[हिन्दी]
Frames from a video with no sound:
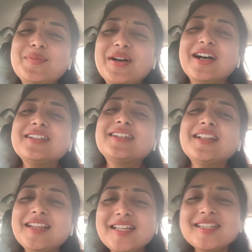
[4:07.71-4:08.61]
बाण
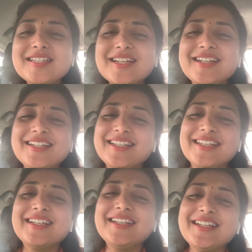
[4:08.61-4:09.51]
गलती से जा
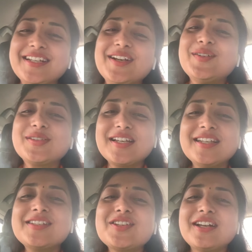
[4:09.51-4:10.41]
करके उसका
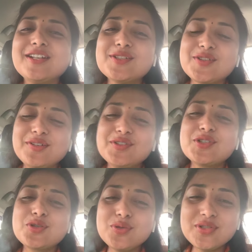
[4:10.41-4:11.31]
निशाना जो है वो
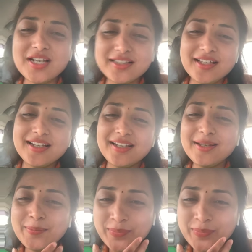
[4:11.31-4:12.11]
चूक जाता है